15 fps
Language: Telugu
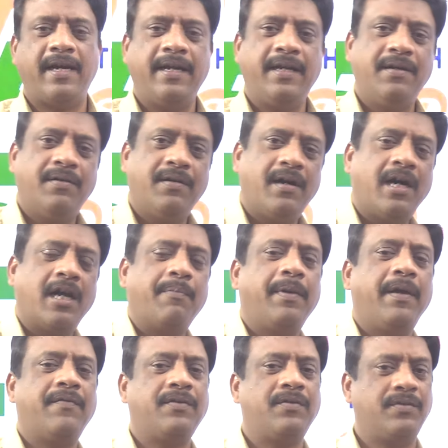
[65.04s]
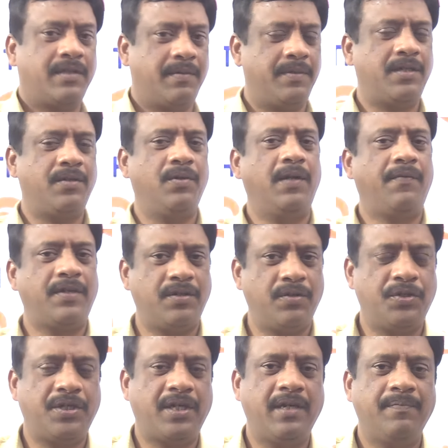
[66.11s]
అండ్ ఆర్పిఎఫ్ సంబంధించిన నోటిఫికేషన్
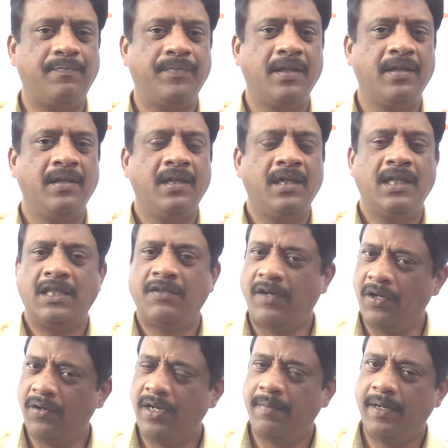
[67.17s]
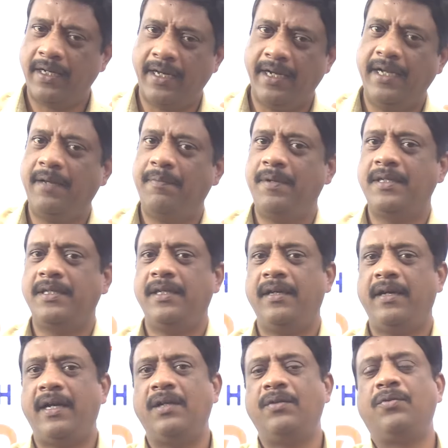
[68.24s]
వచ్చాయి త్వరలోనే మనకి ఎన్టీపీసీ
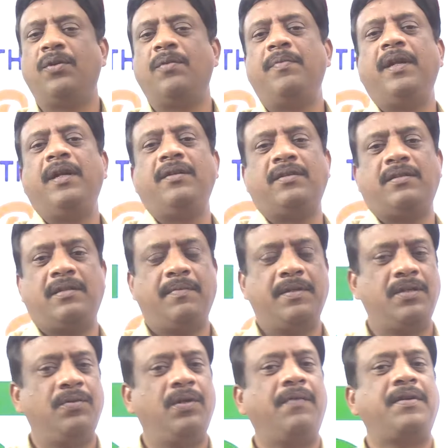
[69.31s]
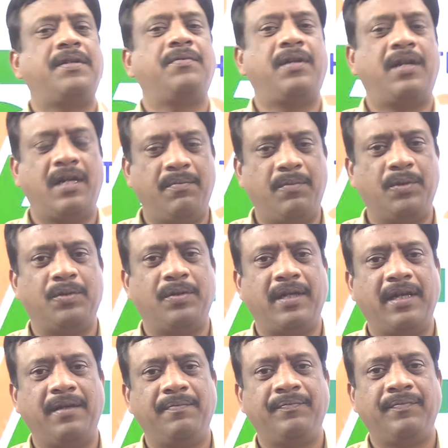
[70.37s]
అండ్ గ్రూప్ డి సంబంధించిన నోటిఫికేషన్ కూడా
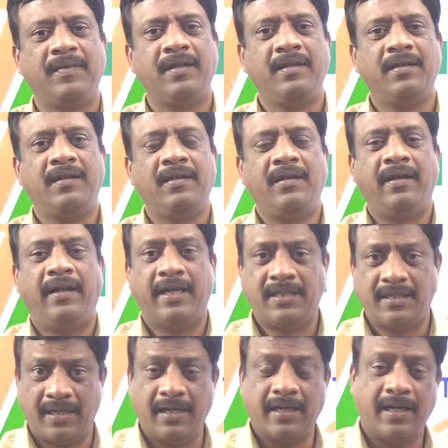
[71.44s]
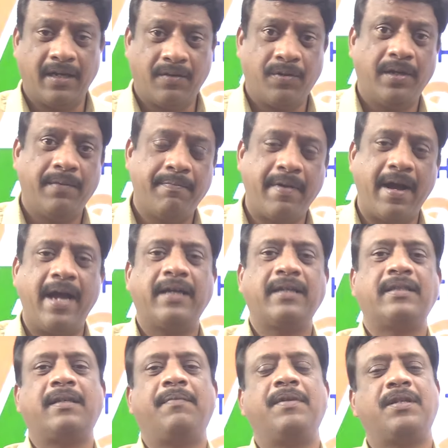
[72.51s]
రాబోతున్నాయి నెక్స్ట్ అలాగే కొన్ని బ్యాంక్
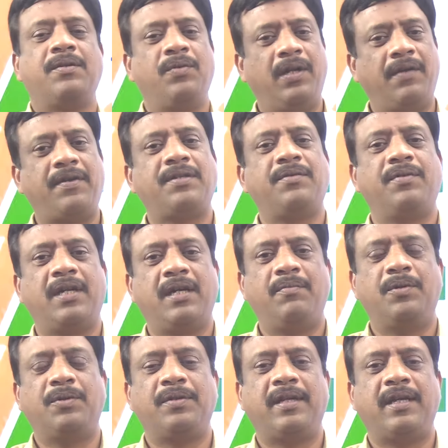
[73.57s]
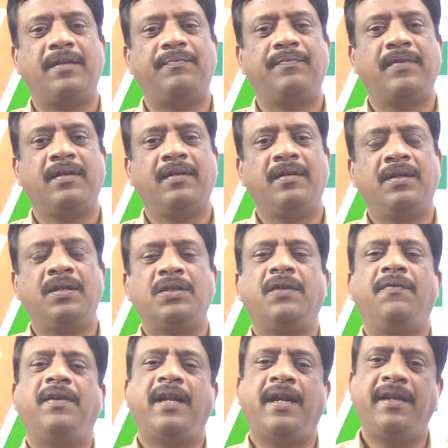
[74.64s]
సంబంధించిన నోటిఫికేషన్ కూడా రాబోతున్నాయి సో
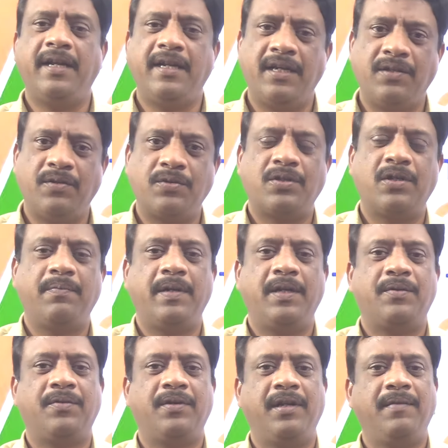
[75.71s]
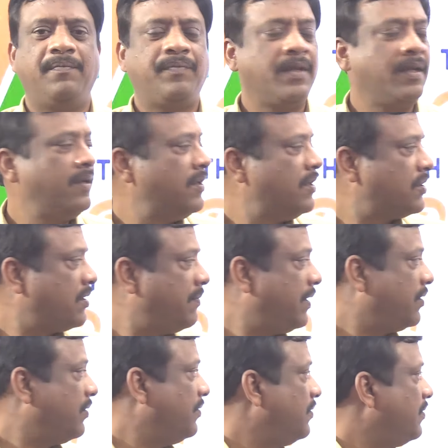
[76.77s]
వీటన్నిటిని దృష్టిలో పెట్టుకొని సో
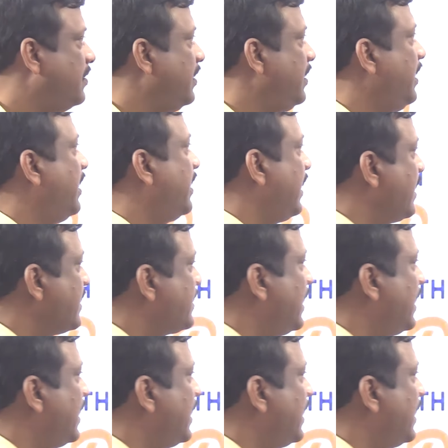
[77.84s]
మీకు ఈ క్లాస్